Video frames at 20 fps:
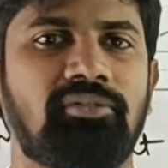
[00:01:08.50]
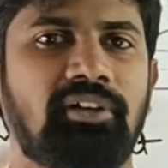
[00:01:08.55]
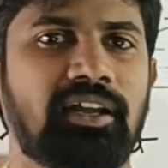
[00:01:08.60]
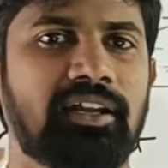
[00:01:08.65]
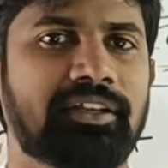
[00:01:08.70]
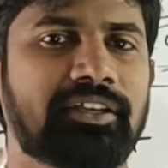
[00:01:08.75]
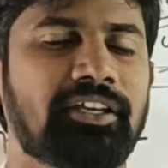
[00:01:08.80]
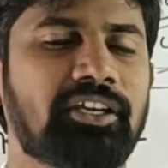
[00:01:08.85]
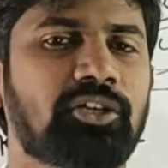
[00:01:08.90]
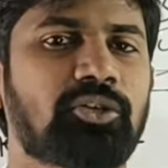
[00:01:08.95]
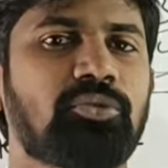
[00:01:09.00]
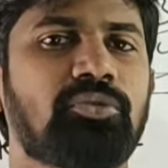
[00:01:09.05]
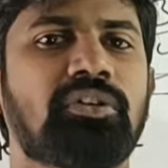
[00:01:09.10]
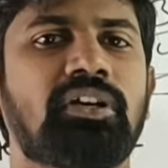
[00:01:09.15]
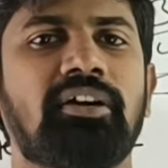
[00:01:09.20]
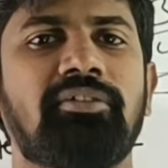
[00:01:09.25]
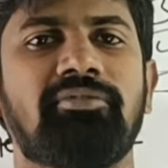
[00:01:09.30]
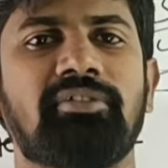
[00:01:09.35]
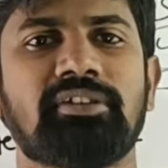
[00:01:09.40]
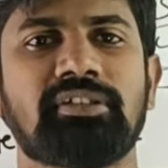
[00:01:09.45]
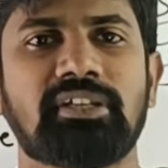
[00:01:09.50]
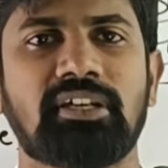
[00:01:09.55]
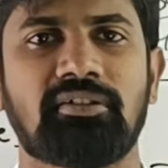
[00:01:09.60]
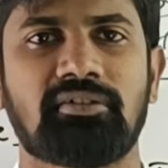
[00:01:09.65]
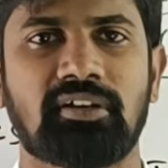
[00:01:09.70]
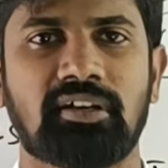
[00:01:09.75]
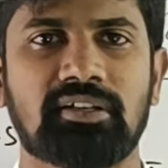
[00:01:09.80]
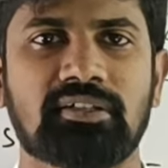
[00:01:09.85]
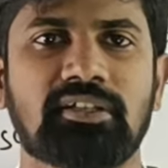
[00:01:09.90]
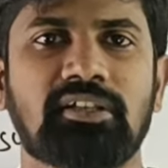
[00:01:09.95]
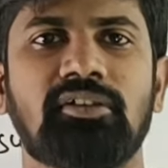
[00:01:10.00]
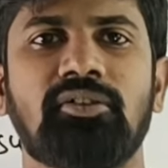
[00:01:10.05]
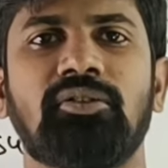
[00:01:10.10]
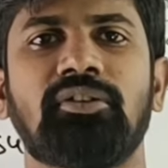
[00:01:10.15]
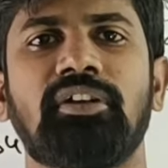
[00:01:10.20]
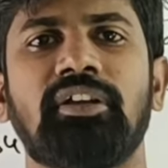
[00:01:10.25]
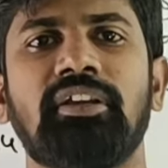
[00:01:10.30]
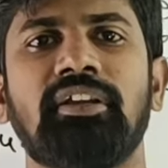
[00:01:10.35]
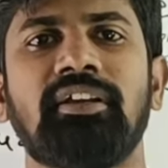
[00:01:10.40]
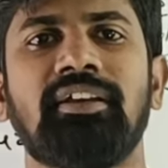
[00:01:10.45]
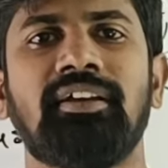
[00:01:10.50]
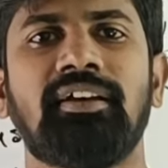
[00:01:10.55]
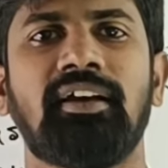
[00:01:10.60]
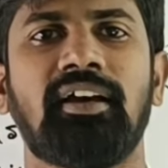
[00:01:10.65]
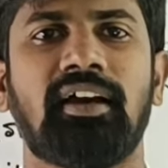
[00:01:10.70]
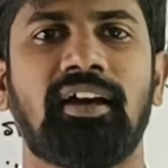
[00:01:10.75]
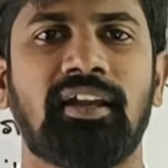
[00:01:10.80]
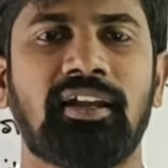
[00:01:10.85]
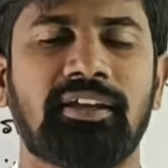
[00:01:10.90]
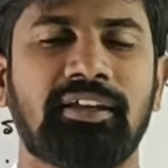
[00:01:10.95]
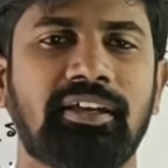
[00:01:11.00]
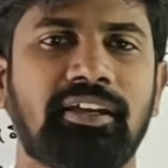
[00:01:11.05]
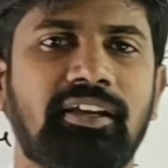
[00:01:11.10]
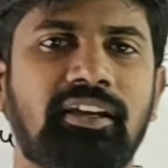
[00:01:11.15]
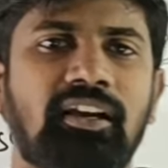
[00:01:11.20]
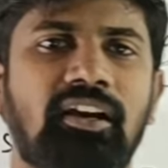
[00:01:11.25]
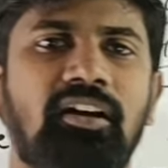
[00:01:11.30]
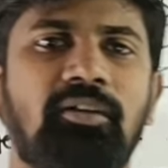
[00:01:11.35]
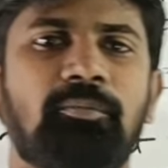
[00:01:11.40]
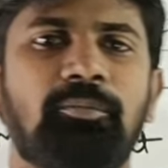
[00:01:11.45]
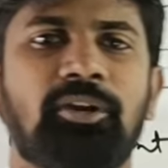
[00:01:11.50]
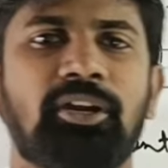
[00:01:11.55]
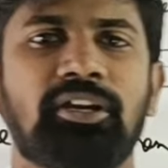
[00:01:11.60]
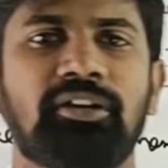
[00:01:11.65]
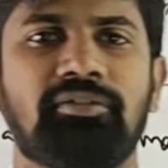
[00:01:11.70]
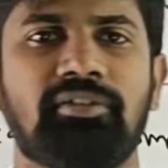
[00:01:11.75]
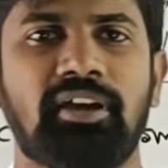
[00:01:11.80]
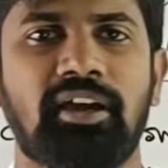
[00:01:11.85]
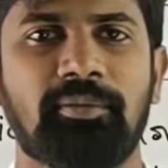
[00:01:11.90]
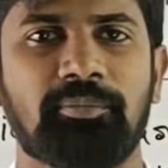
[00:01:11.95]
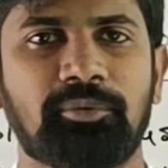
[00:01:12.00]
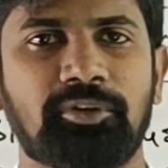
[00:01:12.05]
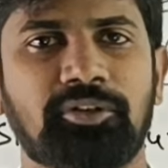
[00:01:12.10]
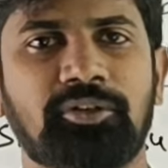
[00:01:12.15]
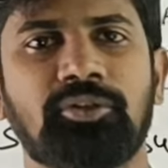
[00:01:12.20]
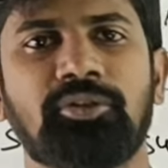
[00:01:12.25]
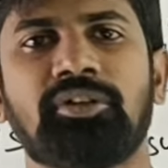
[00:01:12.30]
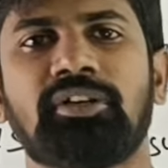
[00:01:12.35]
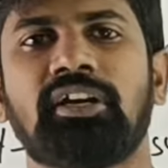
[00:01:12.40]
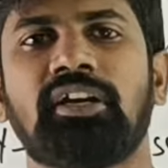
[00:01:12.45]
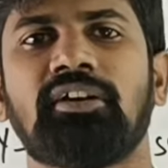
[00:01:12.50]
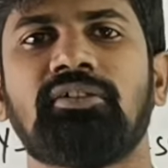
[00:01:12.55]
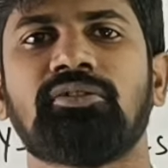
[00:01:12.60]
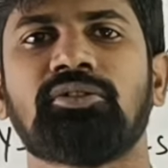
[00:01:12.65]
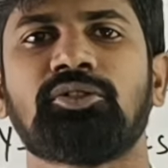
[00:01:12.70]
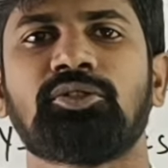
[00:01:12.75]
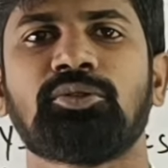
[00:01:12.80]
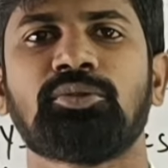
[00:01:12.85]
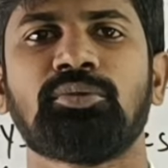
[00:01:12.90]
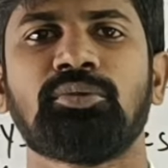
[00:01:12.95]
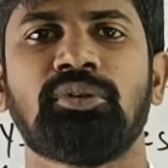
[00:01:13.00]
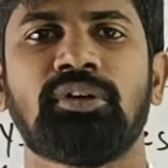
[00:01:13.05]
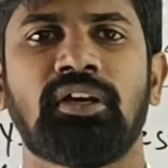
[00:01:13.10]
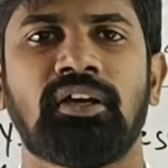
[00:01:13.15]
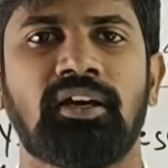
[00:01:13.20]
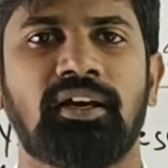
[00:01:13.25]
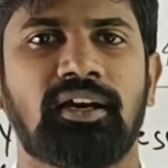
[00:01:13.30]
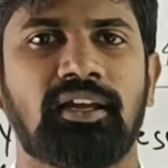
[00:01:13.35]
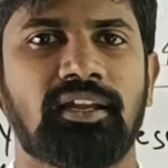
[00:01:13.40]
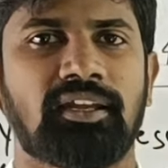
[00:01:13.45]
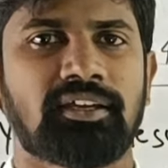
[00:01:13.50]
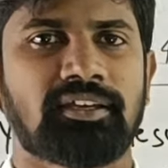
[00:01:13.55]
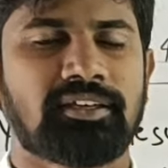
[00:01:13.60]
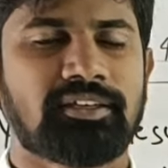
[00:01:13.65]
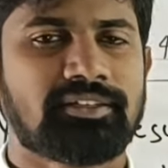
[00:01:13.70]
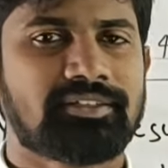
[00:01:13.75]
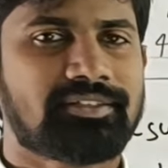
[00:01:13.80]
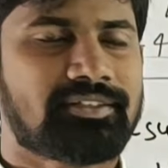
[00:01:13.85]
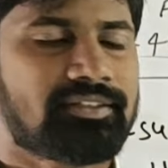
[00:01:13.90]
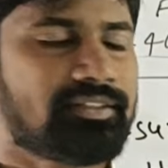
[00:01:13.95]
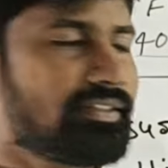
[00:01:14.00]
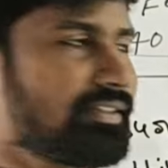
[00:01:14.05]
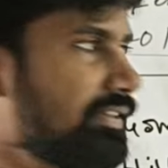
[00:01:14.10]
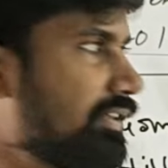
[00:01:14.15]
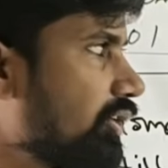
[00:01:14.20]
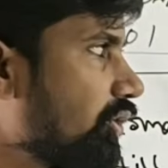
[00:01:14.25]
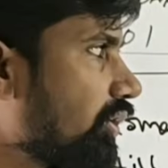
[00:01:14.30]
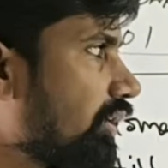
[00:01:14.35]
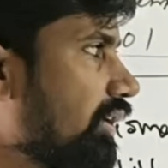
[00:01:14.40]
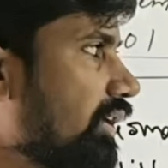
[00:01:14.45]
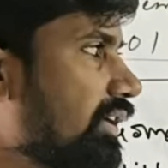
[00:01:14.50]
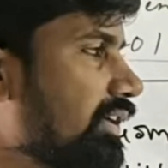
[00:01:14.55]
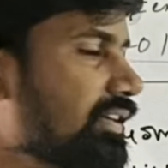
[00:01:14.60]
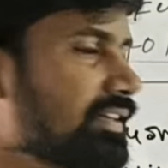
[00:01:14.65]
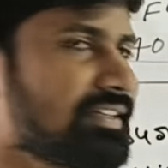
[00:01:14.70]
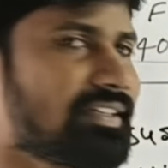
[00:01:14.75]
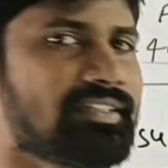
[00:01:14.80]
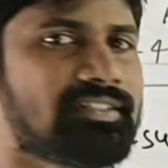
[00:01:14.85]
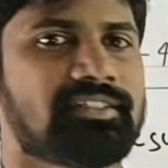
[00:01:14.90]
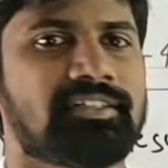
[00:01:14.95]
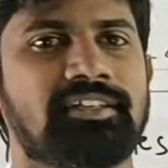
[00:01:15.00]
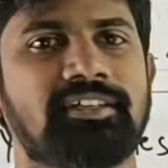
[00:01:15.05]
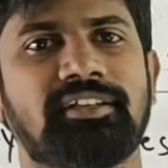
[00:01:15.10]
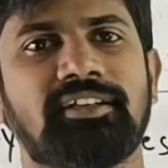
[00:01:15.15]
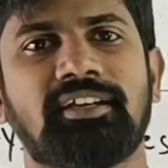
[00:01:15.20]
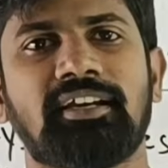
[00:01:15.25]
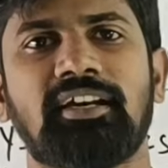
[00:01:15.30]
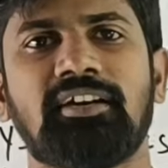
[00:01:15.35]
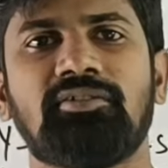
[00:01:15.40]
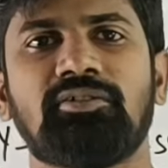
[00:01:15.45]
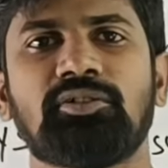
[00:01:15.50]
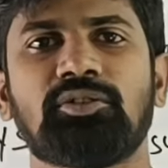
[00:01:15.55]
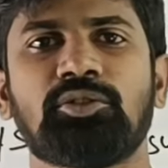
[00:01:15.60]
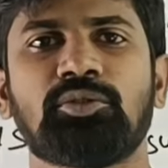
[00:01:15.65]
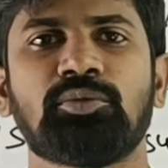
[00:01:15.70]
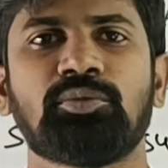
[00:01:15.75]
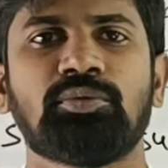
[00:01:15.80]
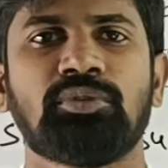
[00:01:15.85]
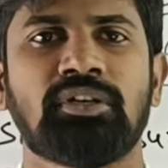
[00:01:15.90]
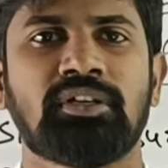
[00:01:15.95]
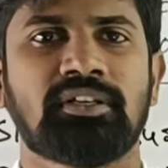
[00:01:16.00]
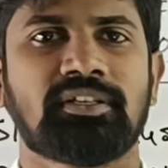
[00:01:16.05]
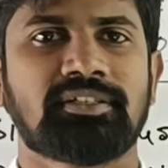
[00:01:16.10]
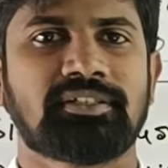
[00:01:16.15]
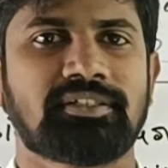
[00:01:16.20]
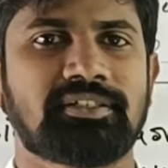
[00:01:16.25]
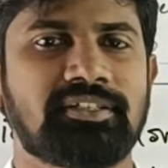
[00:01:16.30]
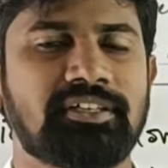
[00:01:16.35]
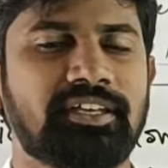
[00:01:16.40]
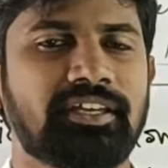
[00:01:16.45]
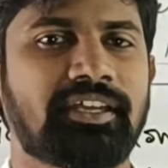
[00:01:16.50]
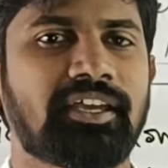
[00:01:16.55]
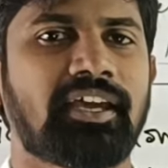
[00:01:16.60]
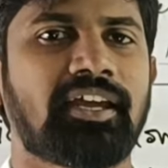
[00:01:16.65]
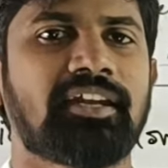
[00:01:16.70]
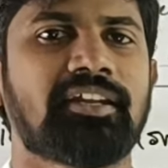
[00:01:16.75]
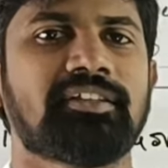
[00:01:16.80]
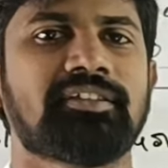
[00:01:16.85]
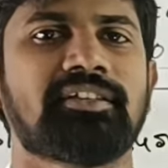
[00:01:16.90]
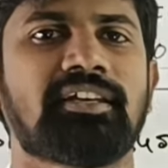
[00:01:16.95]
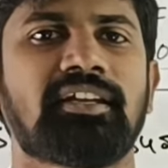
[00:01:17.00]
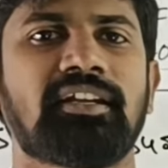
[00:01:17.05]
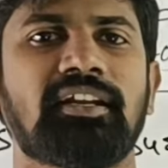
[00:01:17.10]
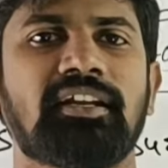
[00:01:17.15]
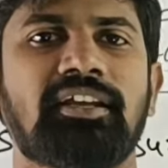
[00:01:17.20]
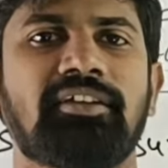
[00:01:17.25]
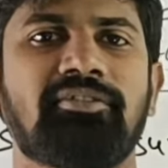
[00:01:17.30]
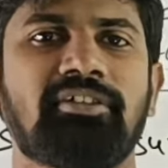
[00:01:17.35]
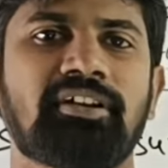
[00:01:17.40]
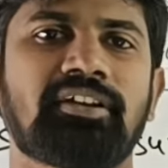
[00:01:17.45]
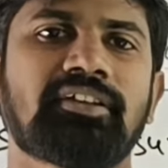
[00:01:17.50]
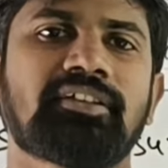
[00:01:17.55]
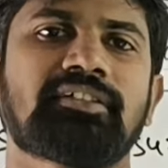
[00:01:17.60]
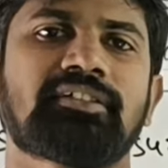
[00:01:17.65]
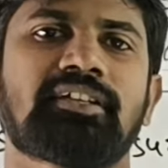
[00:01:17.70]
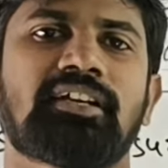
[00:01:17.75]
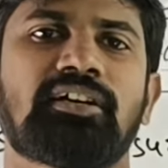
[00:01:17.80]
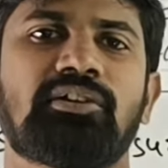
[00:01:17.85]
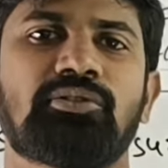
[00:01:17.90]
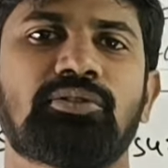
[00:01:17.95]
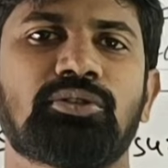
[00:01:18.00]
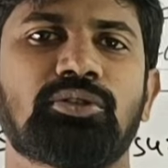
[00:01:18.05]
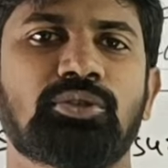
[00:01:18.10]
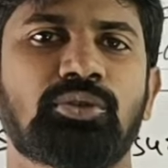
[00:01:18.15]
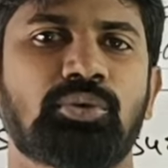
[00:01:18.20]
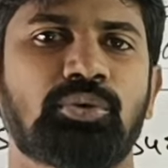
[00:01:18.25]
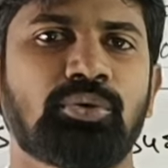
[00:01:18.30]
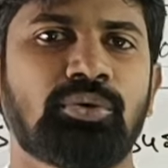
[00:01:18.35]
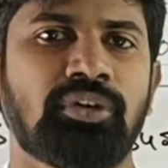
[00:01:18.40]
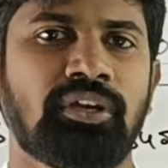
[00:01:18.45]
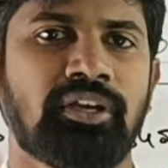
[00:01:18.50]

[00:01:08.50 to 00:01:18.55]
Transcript: వాళ్ళకి ఎక్కువగా విజయ అవకాశాలు ఉంటాయి అలాగే కాంపిటేటివ్ యాప్టిట్యూడ్ కావచ్చు అలాగే ఈ యొక్క రీజనింగ్ కావచ్చు జీకే అండ్ జనరల్ అవేర్నెస్ కావచ్చు